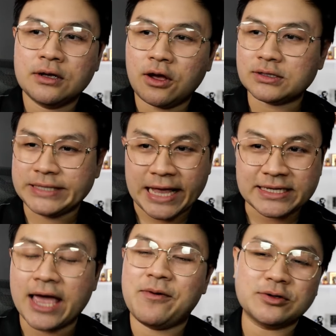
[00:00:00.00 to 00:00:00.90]
ก็เสีย
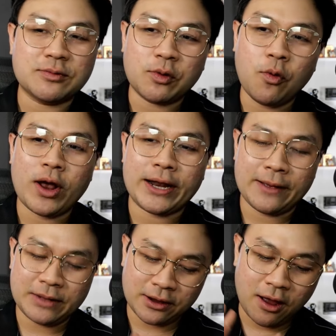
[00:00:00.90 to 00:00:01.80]
ใจพอสมควรนะค
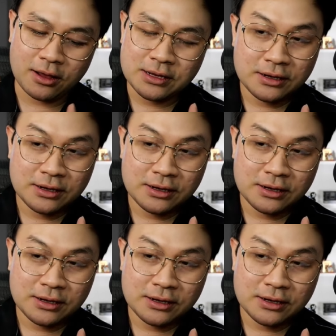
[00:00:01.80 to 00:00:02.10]
รับแล้วก็